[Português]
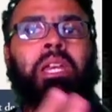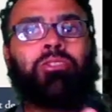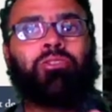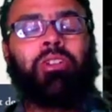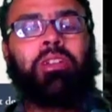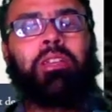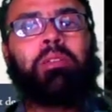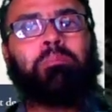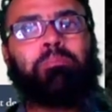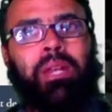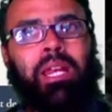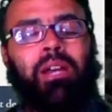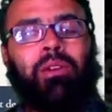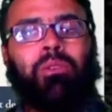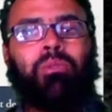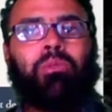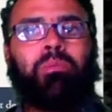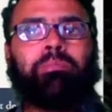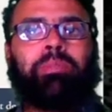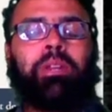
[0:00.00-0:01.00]
só que para
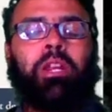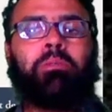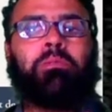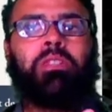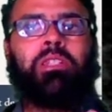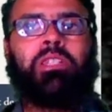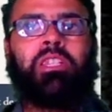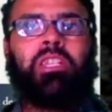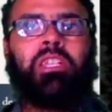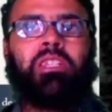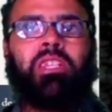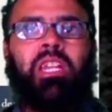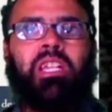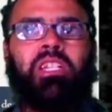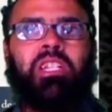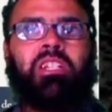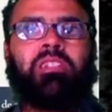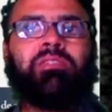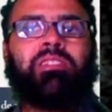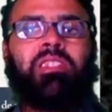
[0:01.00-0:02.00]
um, pra uma
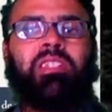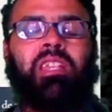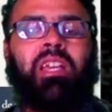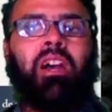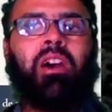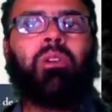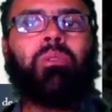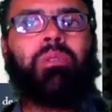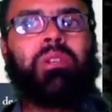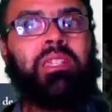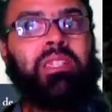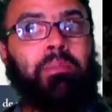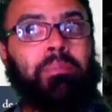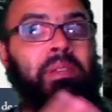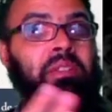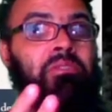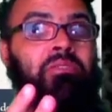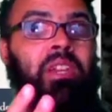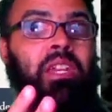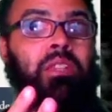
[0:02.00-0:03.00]
inteligência artificial, isso é
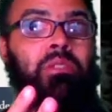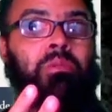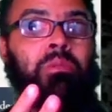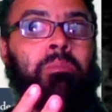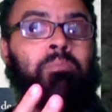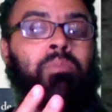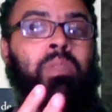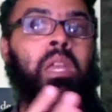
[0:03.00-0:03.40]
perfeito.